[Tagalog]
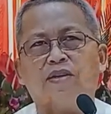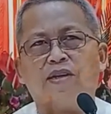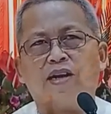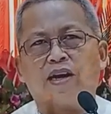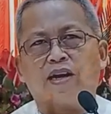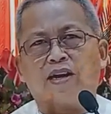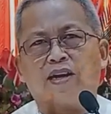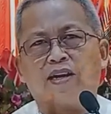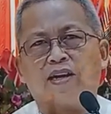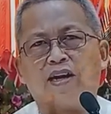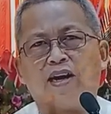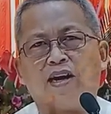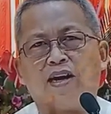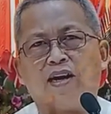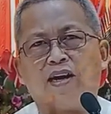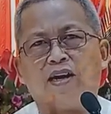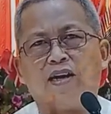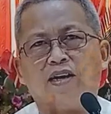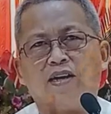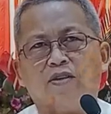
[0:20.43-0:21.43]
nagka
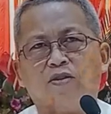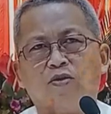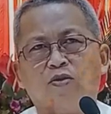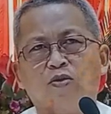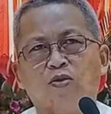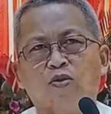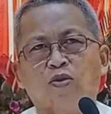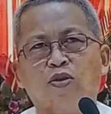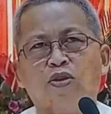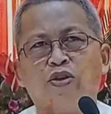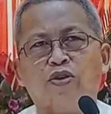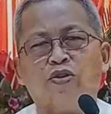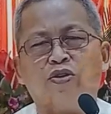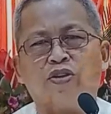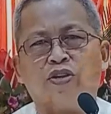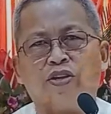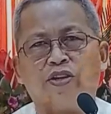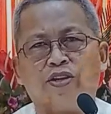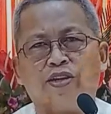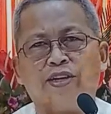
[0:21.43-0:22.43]

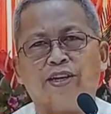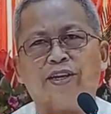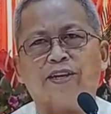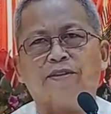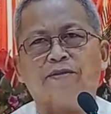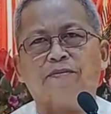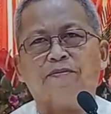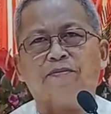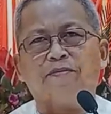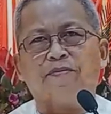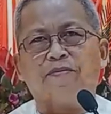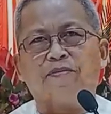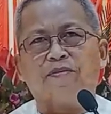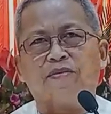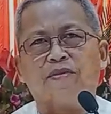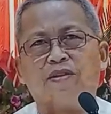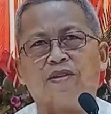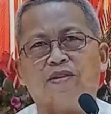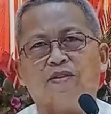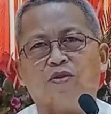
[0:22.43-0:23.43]
uyon gid ni
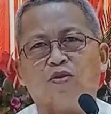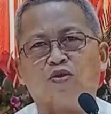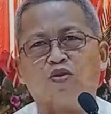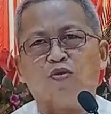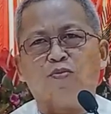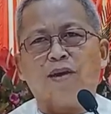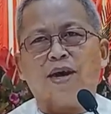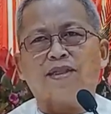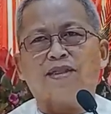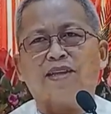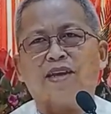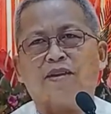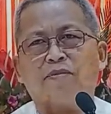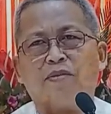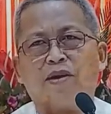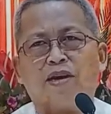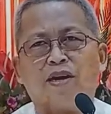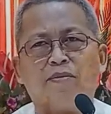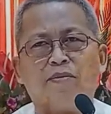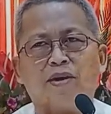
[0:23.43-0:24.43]
automatic
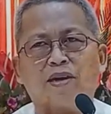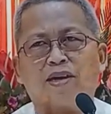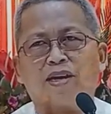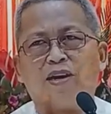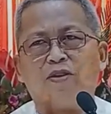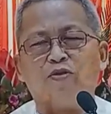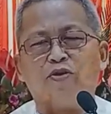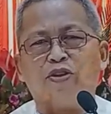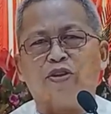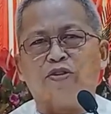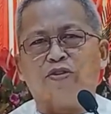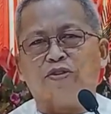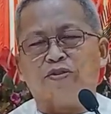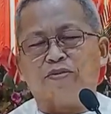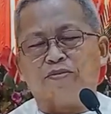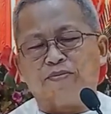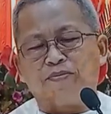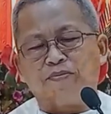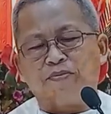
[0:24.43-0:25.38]
ba nga magkauyon